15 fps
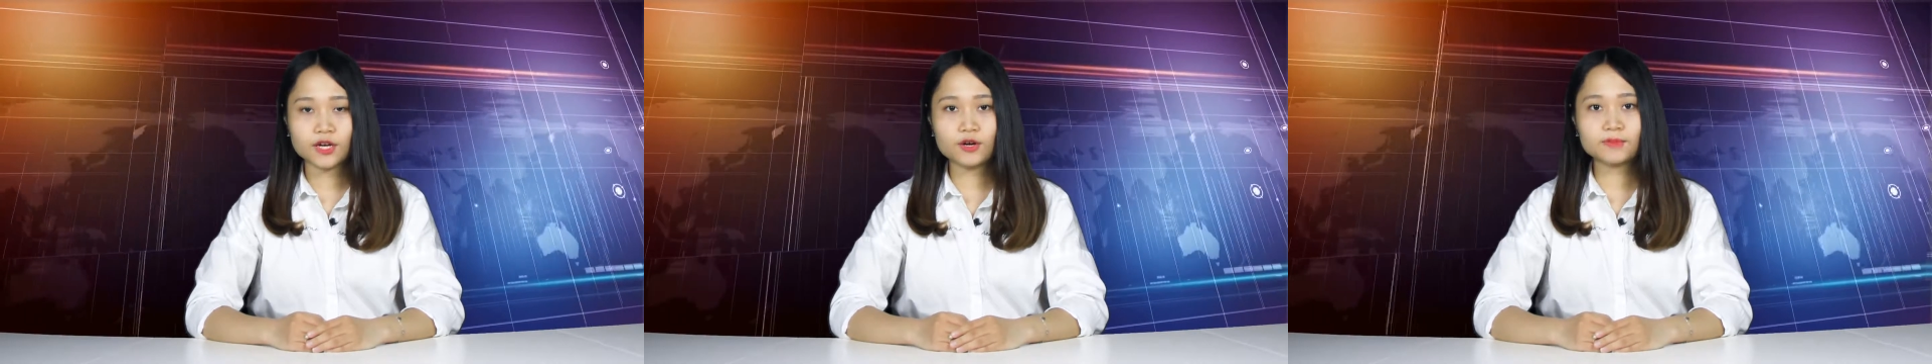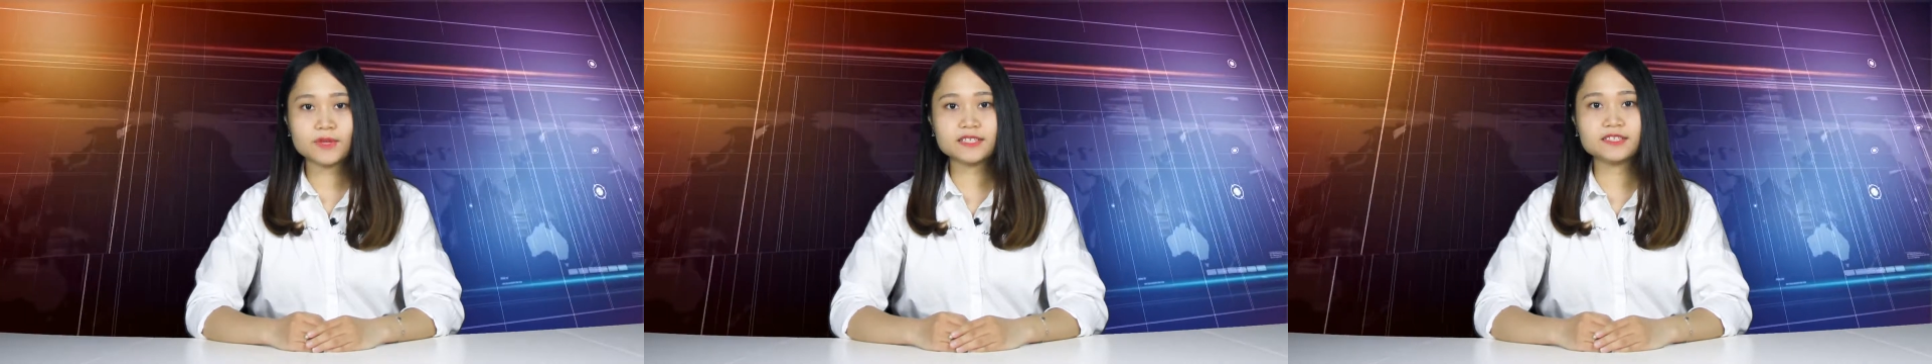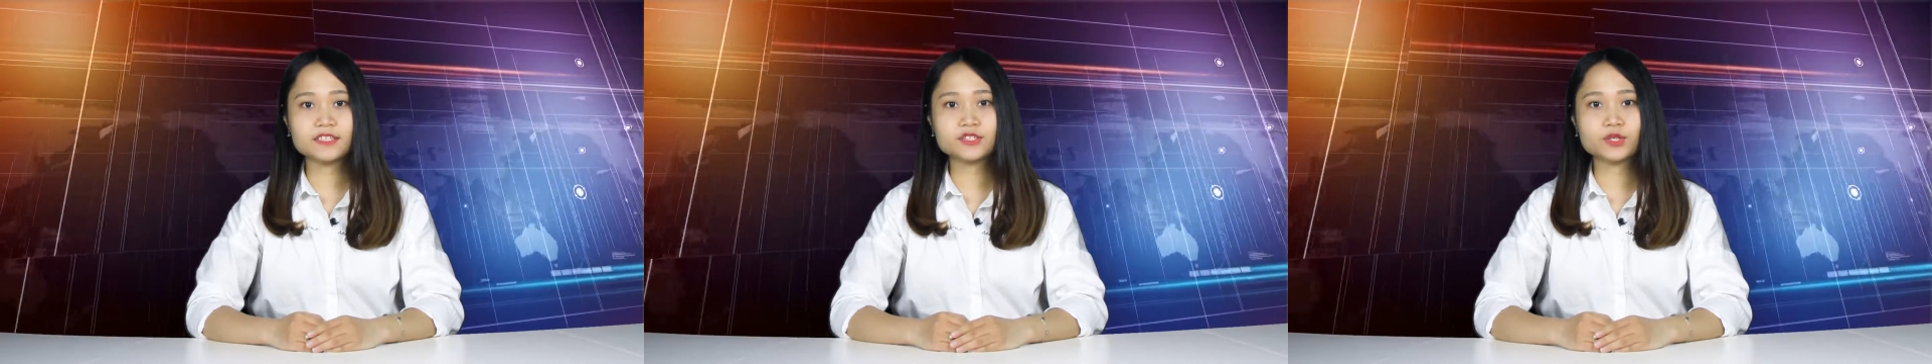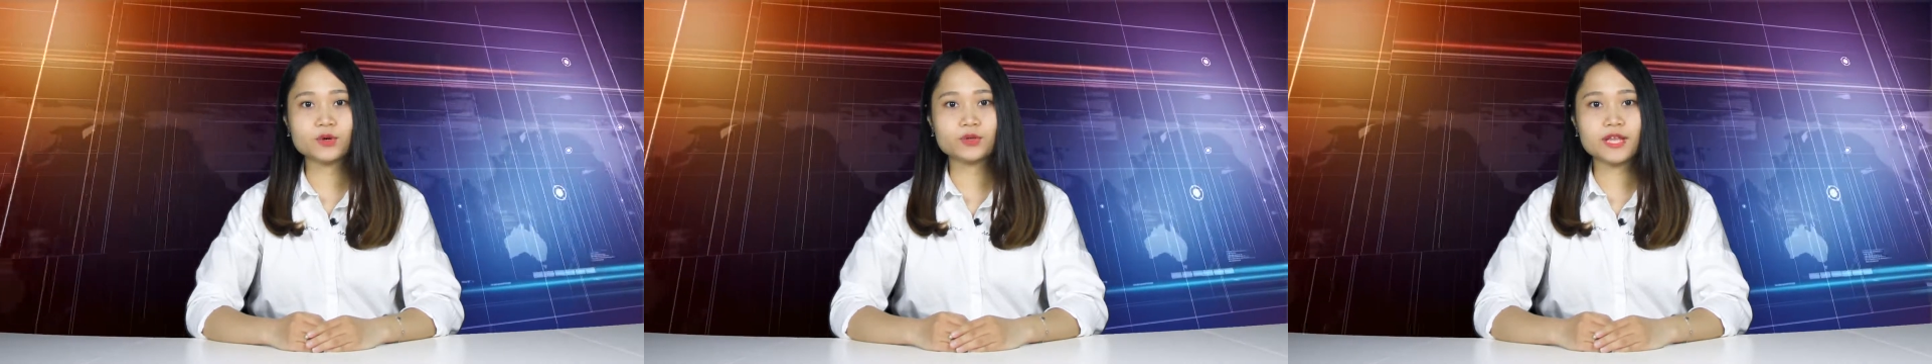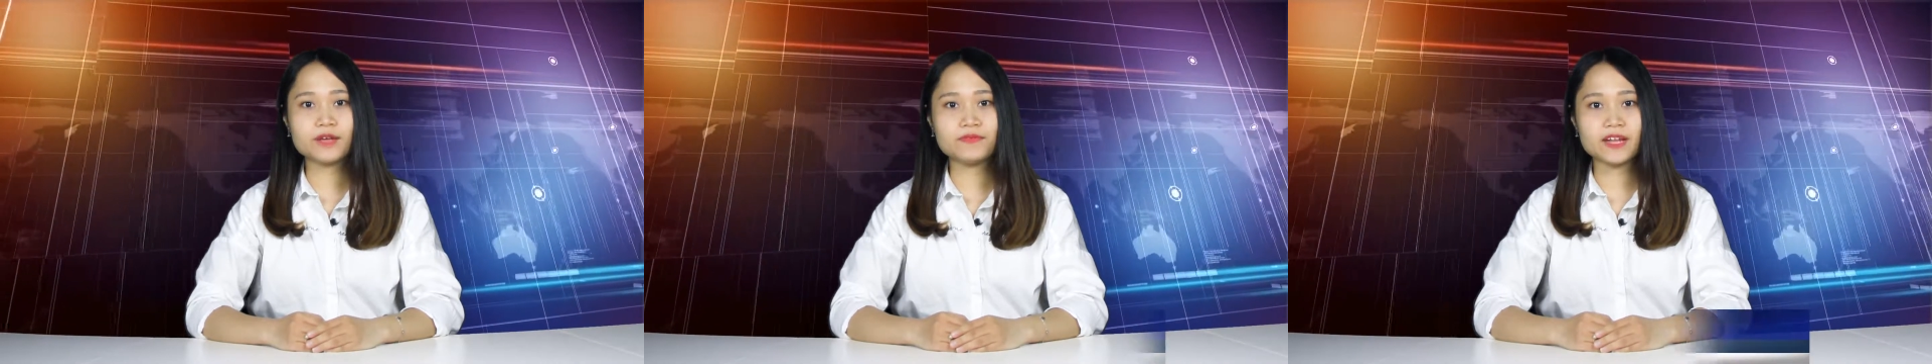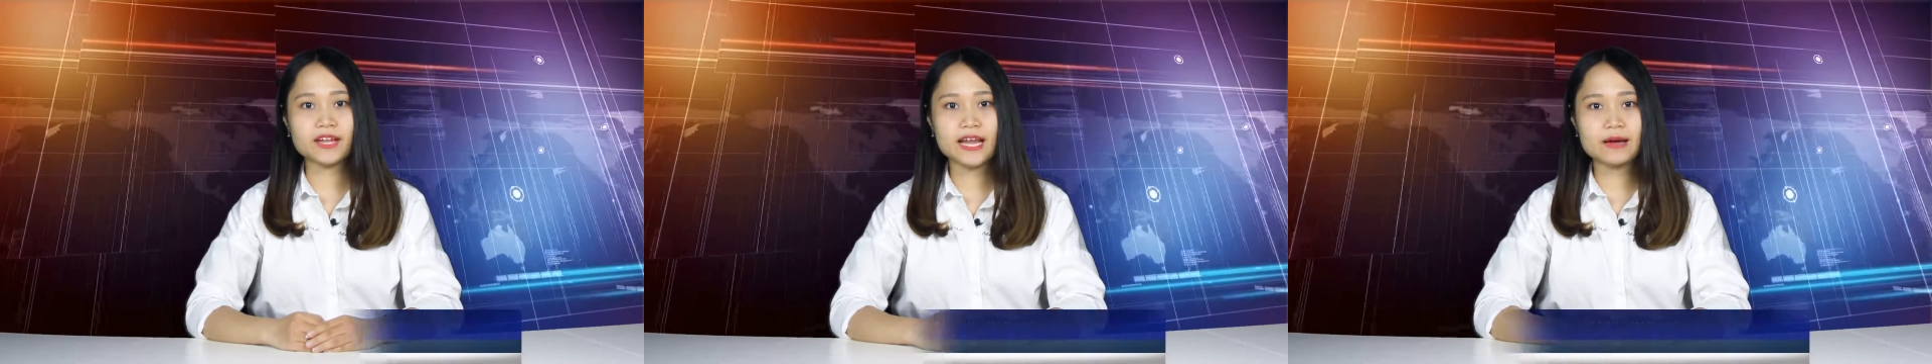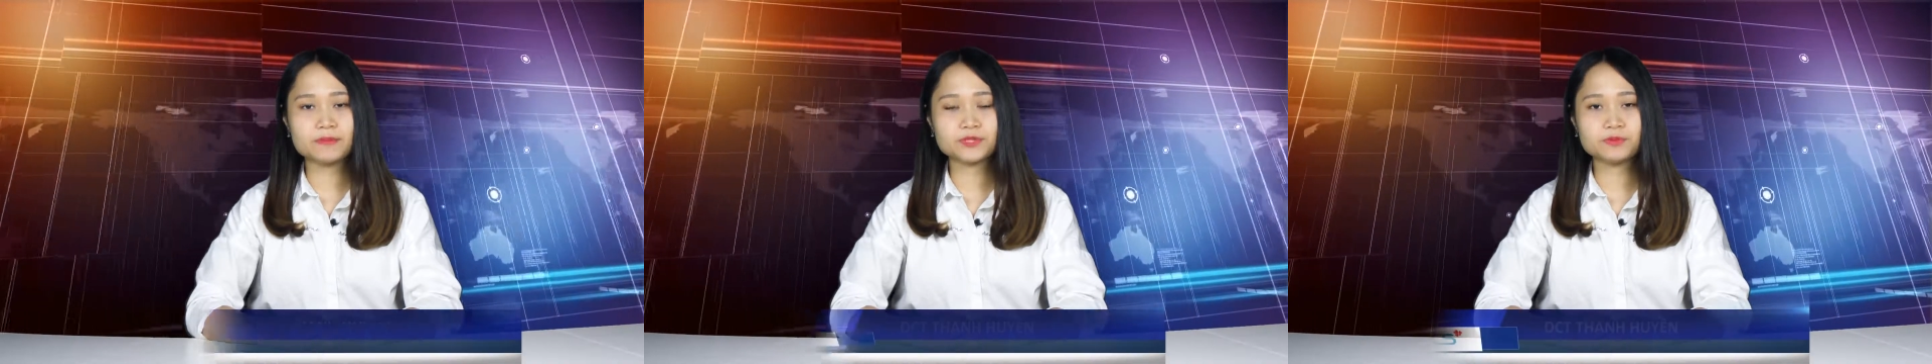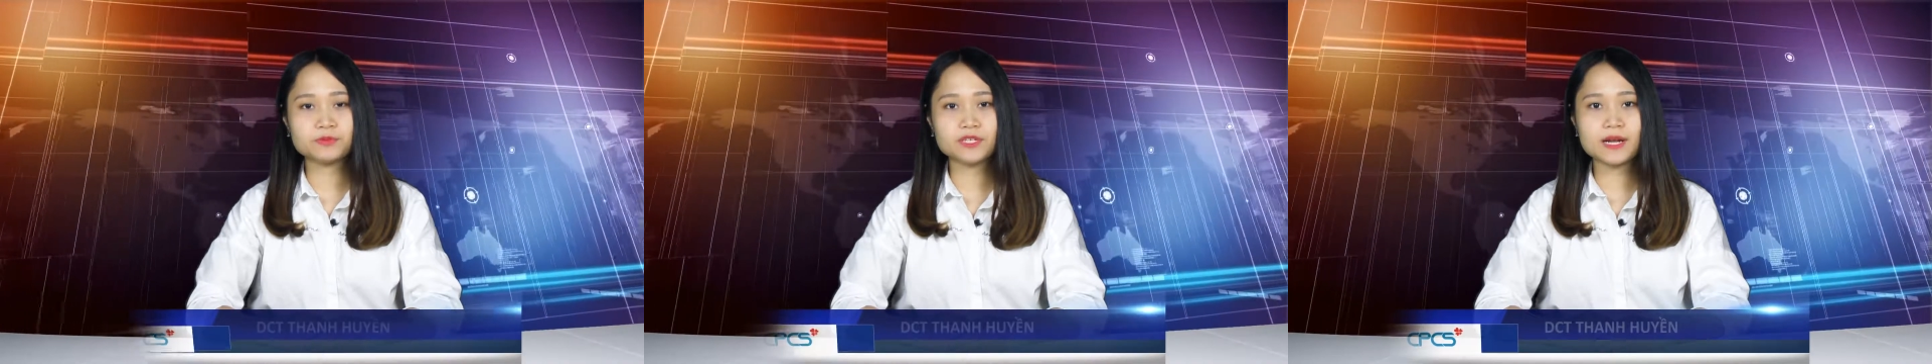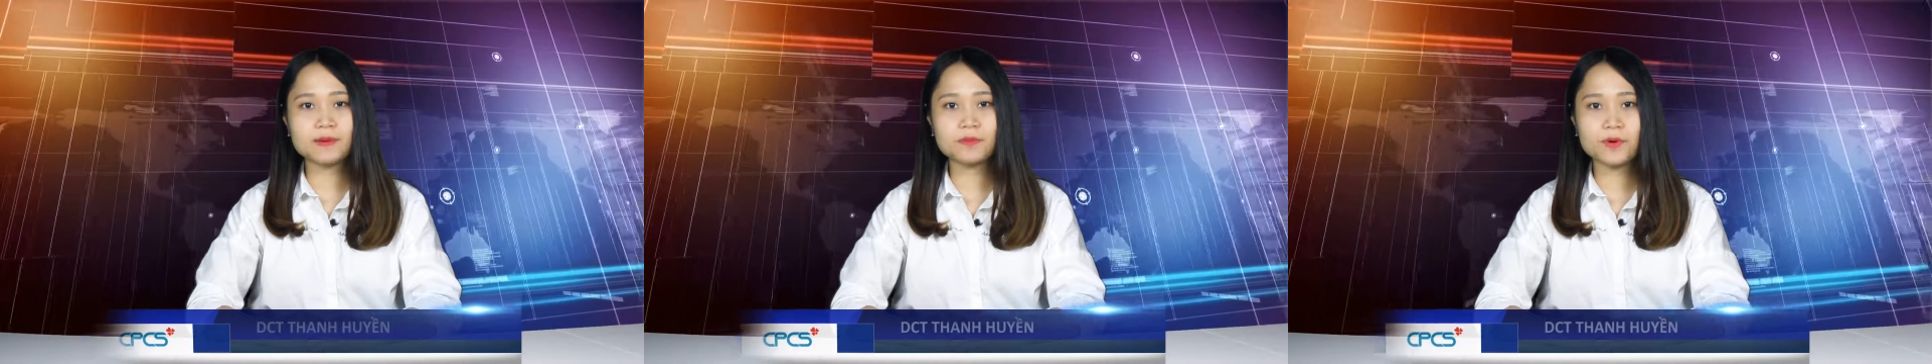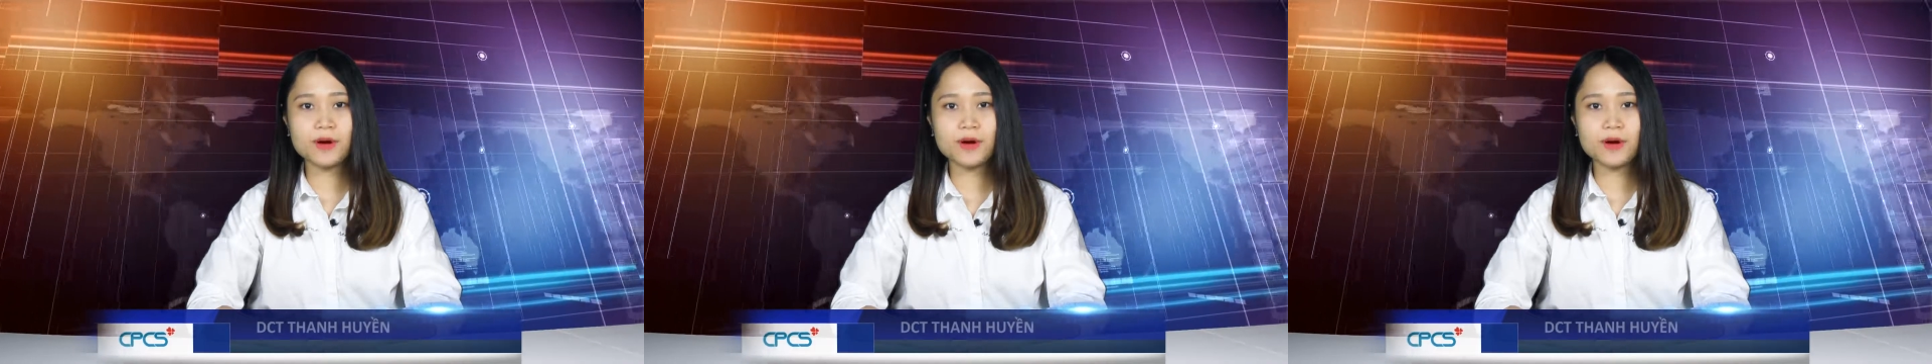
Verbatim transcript: Công tác dân số tại Việt Nam trong những năm